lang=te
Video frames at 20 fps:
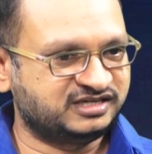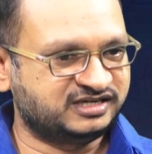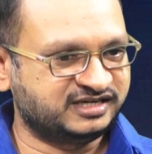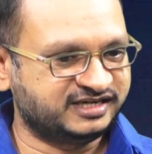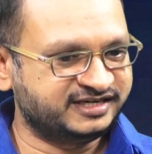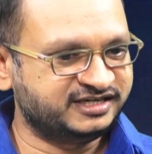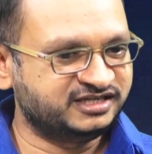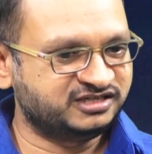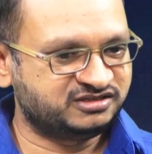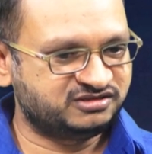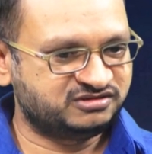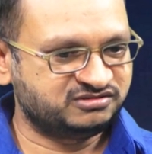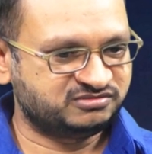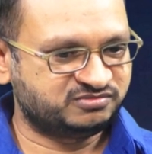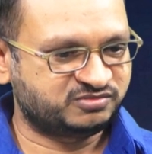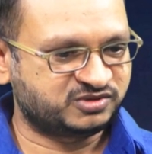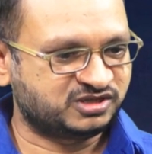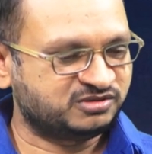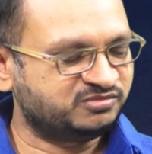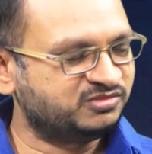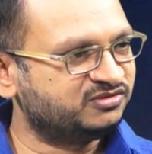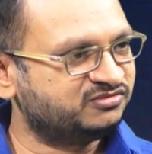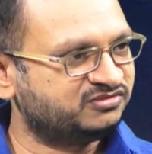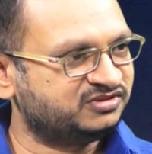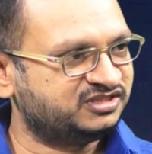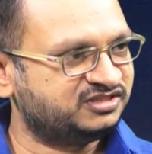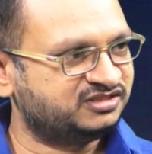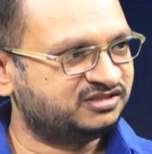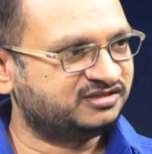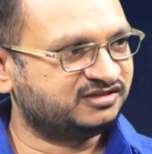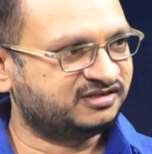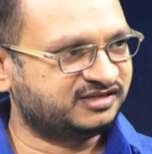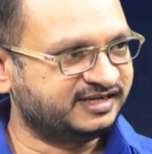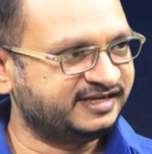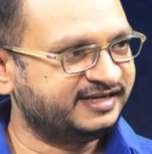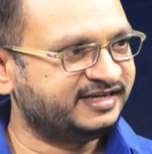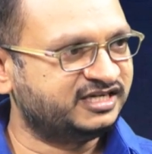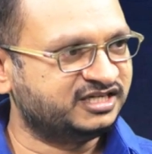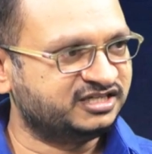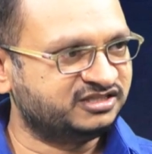కరెంట్ ప్రాబ్లం ఉన్నదన్న
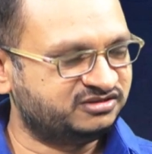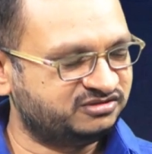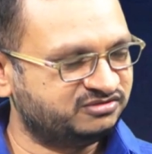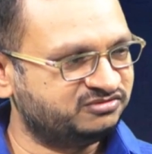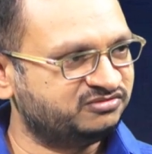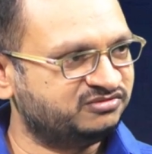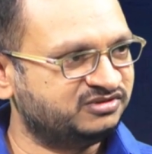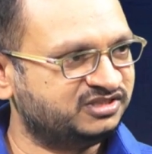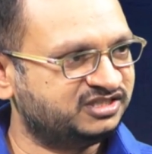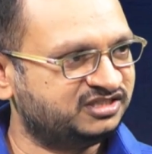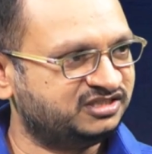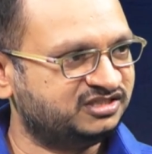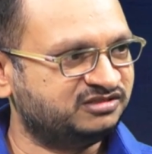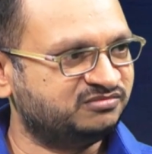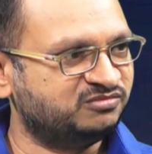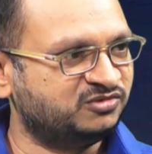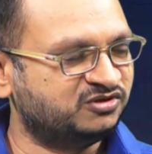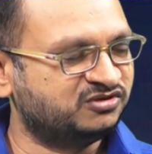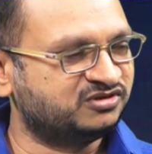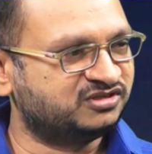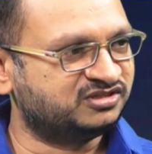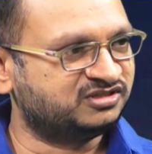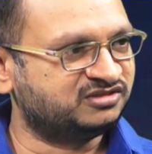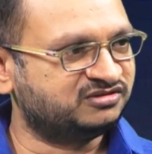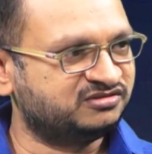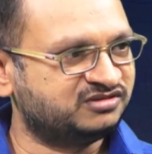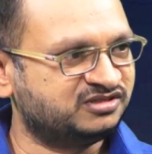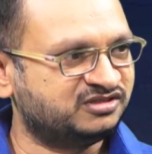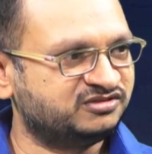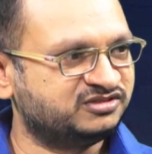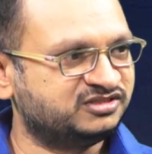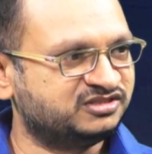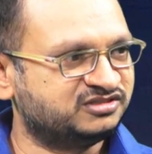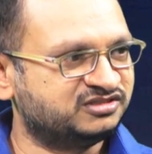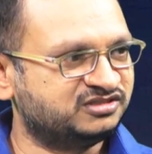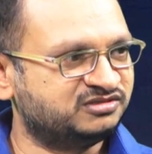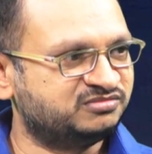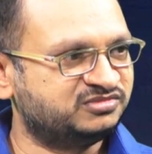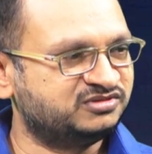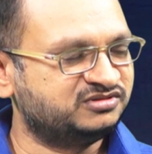కంటెంట్ ఉంటే బాగుంటుంది అనుకుని
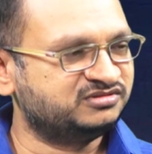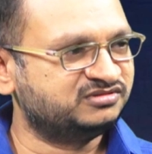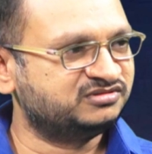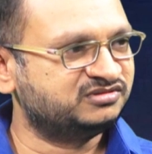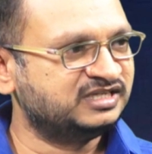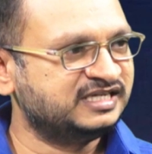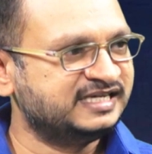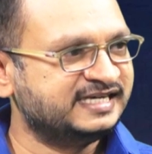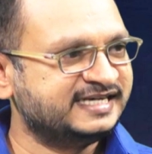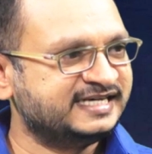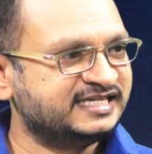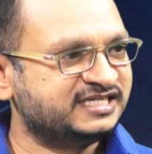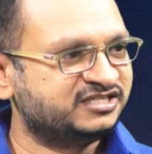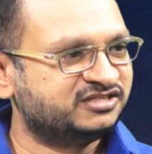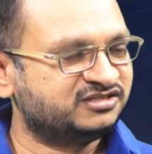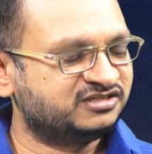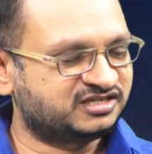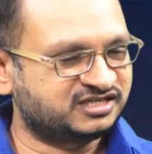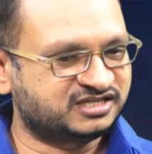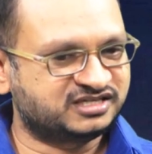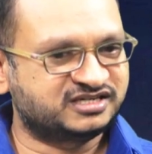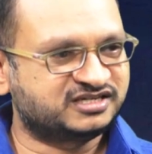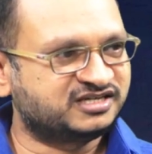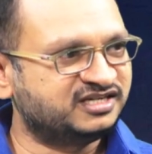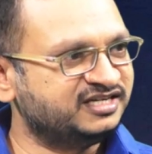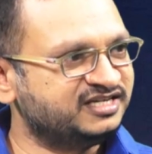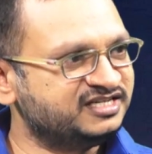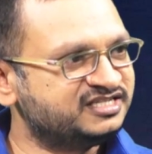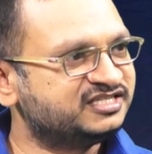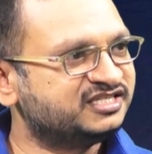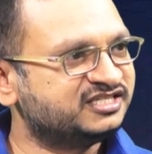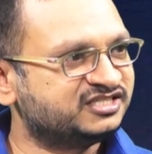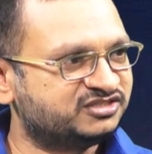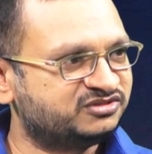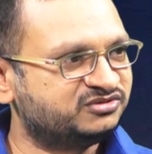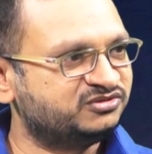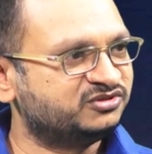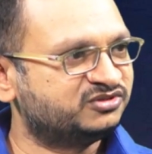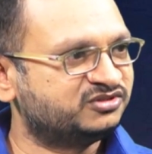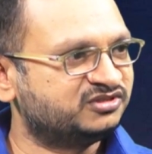ఆలోచిస్తున్నప్పుడు రకరకాల ఇన్సిడెంట్స్
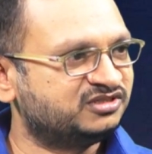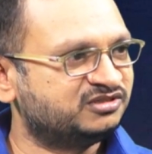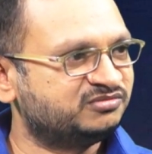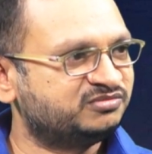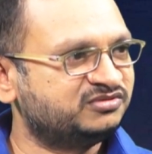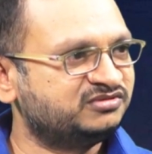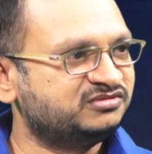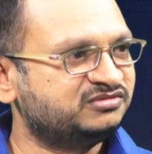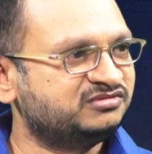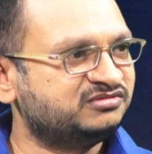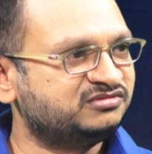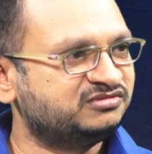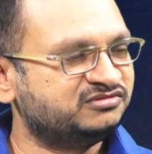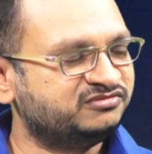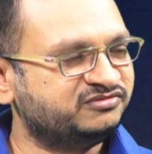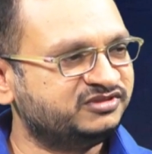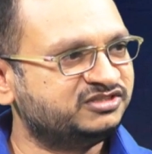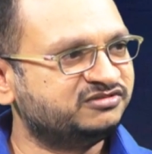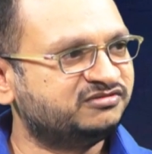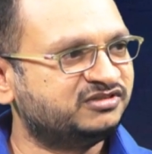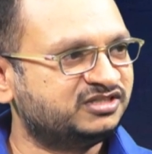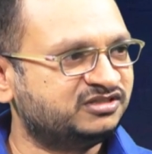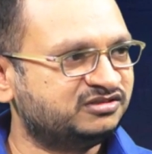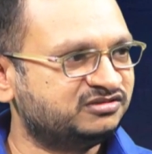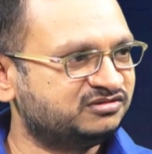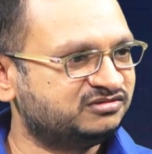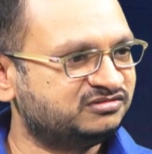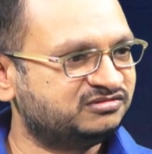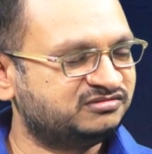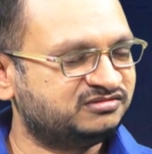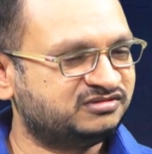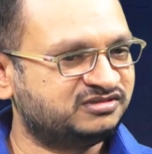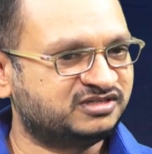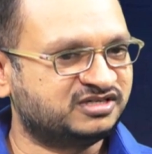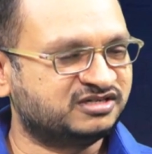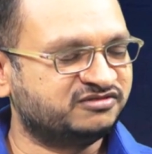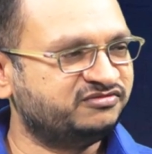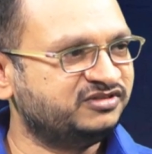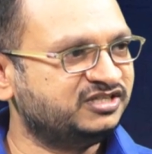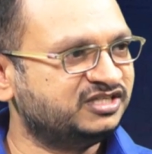చూస్తున్నప్పుడు విజయవాడలో
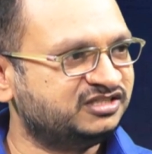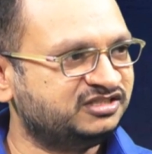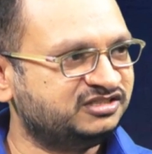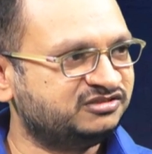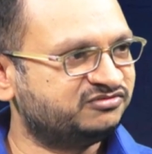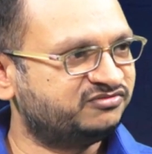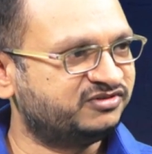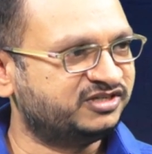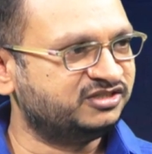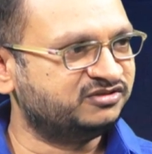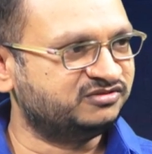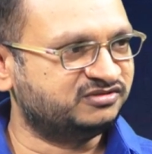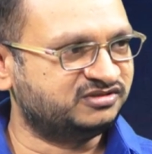రవి అని ఫ్రెండ్